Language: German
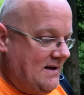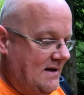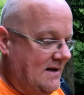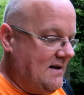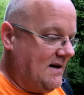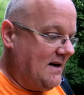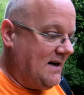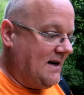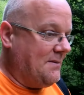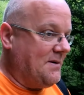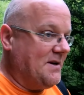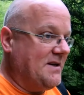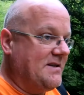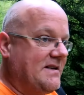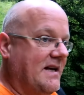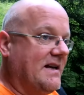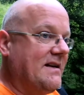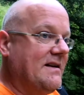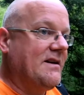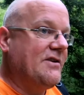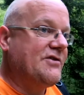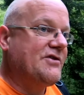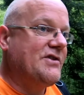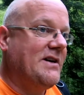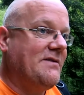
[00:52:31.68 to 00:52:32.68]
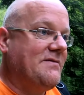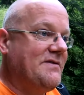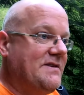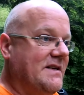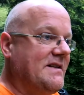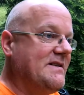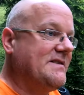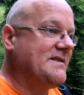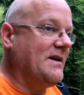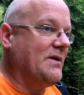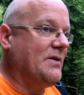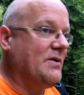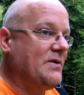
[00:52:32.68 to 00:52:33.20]
Aber ich denke, das schaffe ich
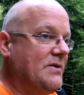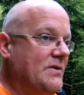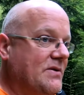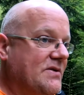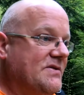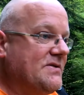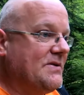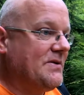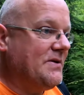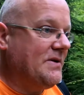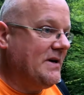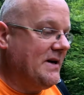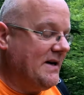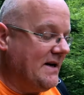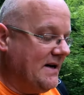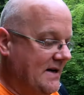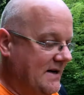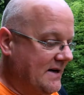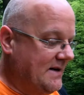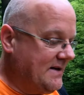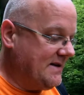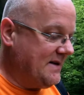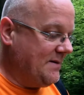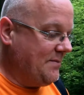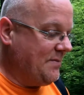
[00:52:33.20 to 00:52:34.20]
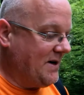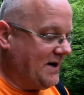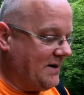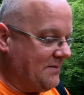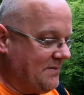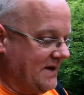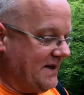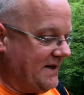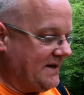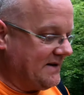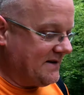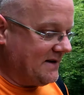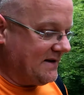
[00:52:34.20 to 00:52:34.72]
jetzt auch noch so die paar
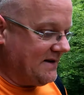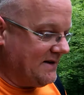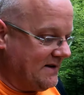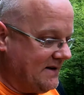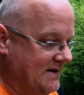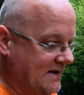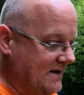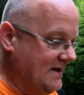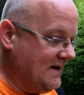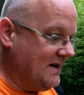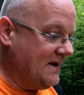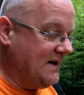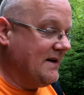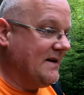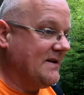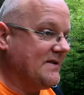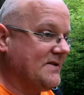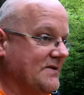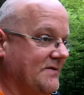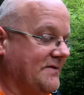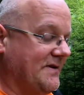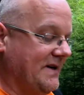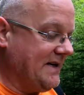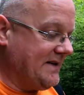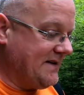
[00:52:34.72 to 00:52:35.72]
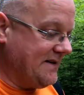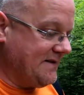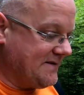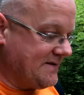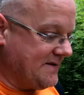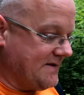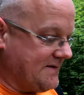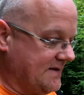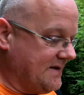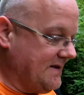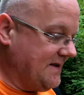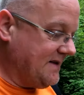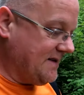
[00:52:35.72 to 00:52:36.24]
Meter. So weit ist
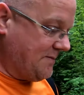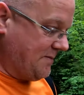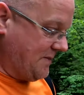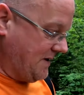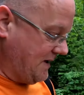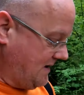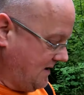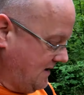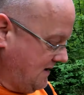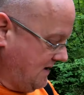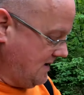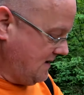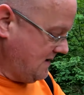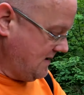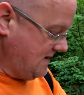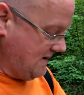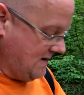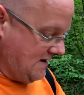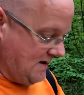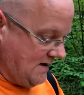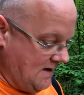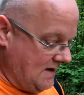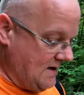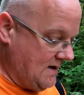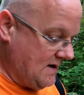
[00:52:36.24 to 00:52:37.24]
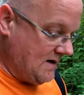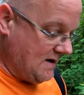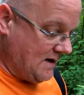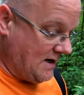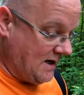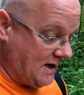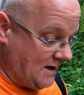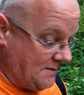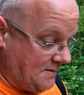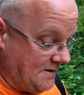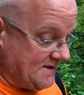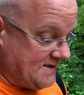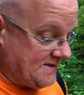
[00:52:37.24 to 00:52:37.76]
es nicht mehr.
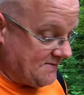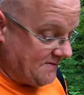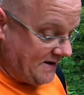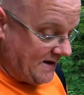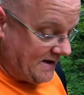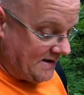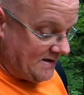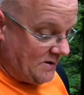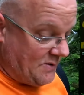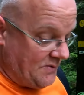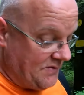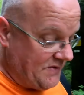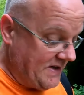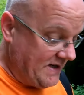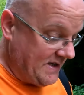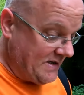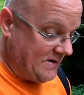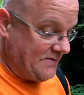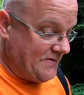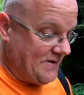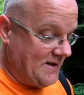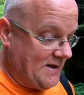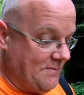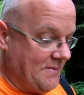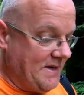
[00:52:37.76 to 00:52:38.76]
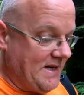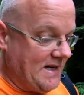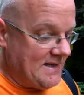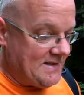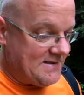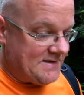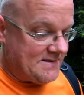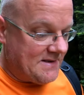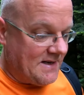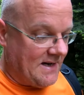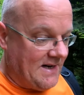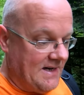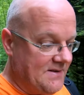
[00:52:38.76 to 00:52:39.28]
Aber es werden auf jeden Fall mehr als
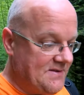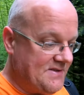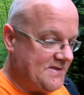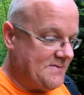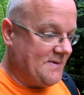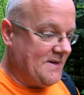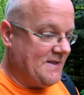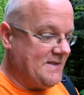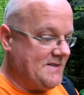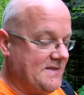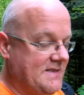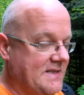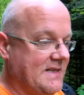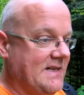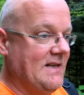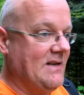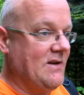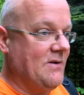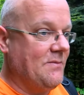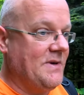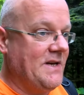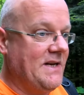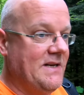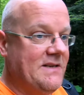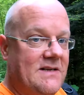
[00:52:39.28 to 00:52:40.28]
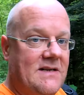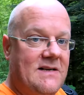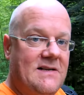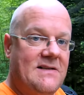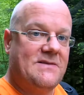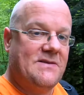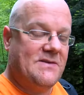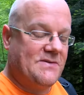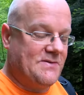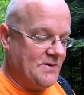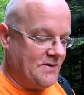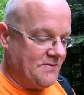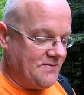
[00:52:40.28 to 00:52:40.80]
23 Kilometer, also
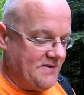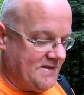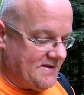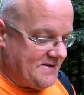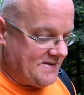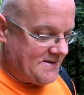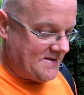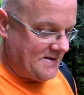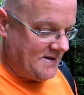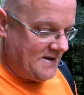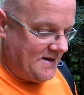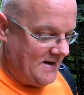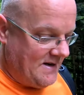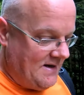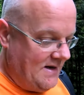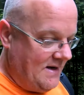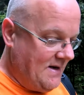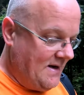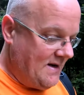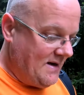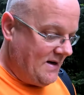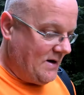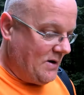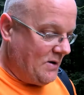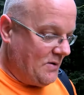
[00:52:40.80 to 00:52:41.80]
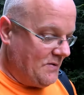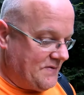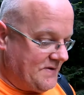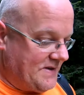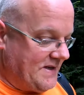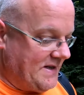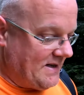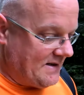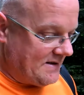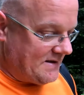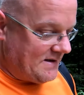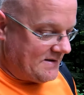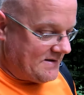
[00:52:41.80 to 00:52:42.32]
so wie es auf
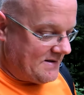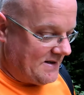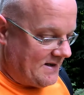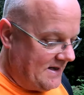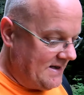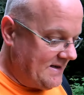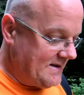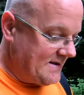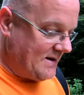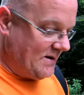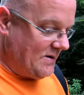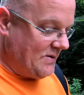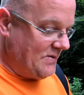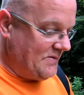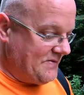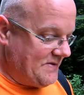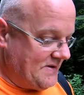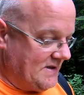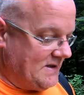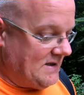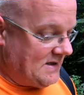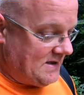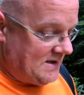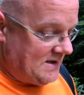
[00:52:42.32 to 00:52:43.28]
der Datei drauf war.